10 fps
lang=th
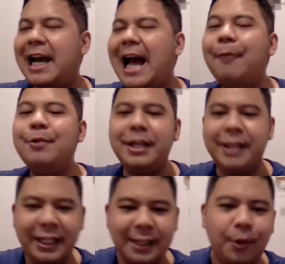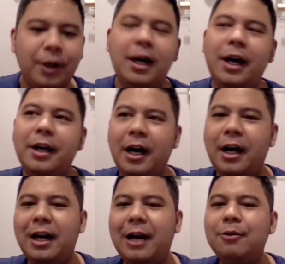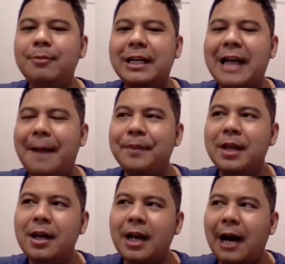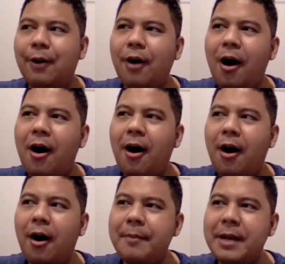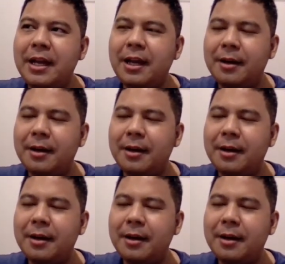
ฆ่าผู้หญิงทิ้งทั้งหมดเลยเออแล้วเหมือนกับเขาก็มี